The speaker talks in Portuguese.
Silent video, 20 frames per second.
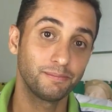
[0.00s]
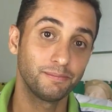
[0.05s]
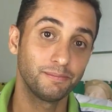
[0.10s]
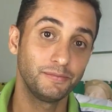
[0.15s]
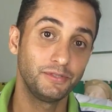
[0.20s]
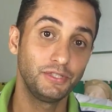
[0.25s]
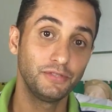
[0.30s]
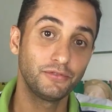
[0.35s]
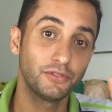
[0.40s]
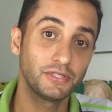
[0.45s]

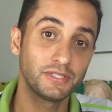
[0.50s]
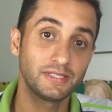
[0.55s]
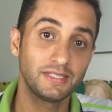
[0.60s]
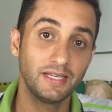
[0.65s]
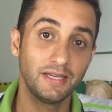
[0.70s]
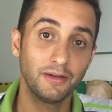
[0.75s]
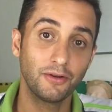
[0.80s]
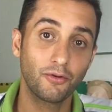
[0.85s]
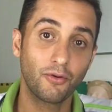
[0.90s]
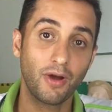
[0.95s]
de
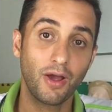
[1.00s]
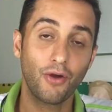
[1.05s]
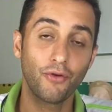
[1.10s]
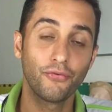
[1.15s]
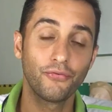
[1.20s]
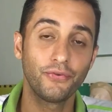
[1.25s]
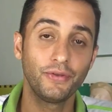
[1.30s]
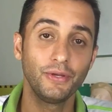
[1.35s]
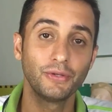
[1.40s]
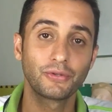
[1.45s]
você, qual é o
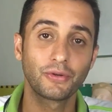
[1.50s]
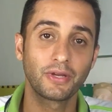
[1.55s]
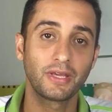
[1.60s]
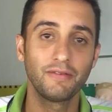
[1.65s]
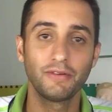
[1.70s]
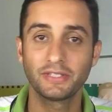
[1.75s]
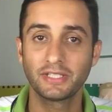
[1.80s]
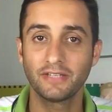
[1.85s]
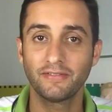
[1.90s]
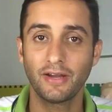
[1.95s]
filtro que
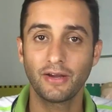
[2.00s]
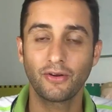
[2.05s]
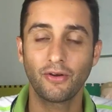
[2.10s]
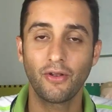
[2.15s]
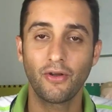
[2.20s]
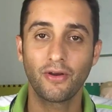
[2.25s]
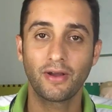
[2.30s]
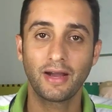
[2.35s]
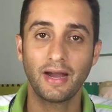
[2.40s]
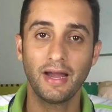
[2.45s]
você vai
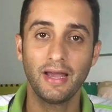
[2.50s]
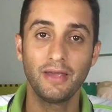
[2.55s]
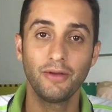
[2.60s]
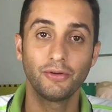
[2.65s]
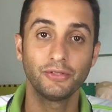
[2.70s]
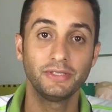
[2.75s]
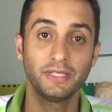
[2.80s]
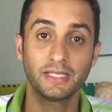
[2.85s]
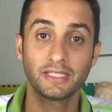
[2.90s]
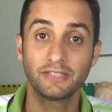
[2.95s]
colocar e
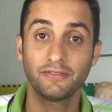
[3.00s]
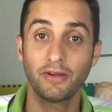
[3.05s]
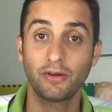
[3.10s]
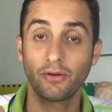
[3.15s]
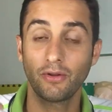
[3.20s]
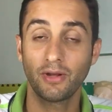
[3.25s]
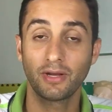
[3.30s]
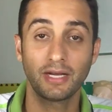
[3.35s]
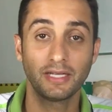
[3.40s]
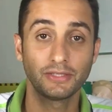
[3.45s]
onde é que você vai
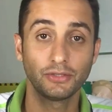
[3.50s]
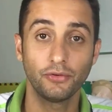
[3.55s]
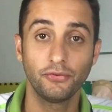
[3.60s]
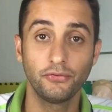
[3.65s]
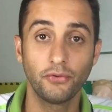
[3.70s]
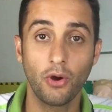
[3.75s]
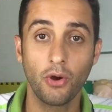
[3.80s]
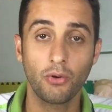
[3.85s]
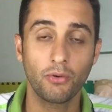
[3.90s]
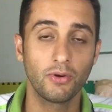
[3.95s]
colocar seu
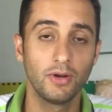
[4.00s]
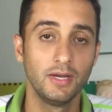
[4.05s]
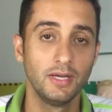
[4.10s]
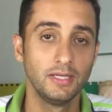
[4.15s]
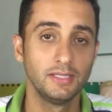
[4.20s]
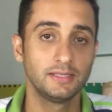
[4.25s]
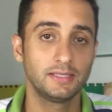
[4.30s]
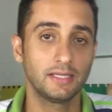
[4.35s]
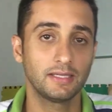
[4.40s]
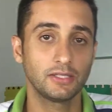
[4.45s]
foco.
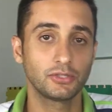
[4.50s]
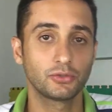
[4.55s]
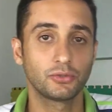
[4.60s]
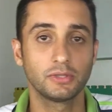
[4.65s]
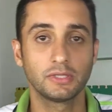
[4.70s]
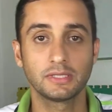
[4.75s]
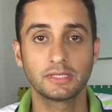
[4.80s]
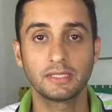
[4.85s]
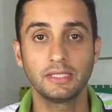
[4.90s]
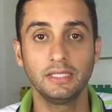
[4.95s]
Se é nas
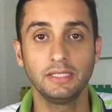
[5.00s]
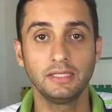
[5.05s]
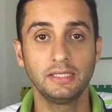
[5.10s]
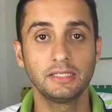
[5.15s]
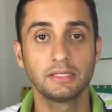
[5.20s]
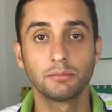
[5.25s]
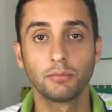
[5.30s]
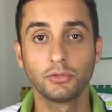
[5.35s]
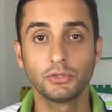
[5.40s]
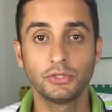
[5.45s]
coisas que lhe
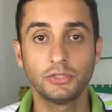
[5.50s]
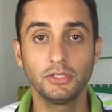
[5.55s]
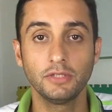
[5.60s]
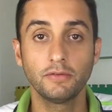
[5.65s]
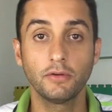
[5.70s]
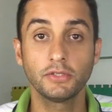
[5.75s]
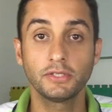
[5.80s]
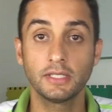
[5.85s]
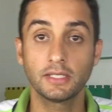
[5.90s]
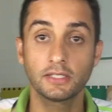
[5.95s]

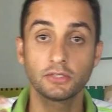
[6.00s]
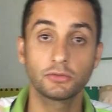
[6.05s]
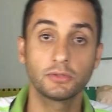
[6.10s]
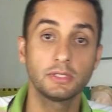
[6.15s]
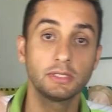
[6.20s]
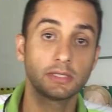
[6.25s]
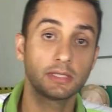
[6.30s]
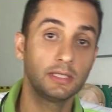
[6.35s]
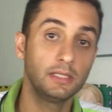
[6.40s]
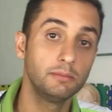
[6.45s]
desmotivam, se é nas
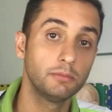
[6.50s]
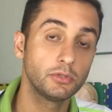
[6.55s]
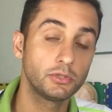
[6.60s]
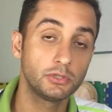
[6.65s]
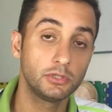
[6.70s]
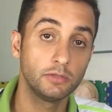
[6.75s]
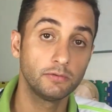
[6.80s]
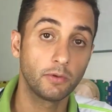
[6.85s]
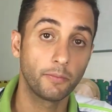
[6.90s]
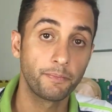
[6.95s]
coisas que lhe
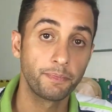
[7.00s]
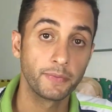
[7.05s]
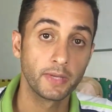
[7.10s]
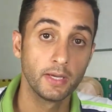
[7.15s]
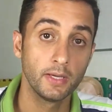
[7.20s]
motivam.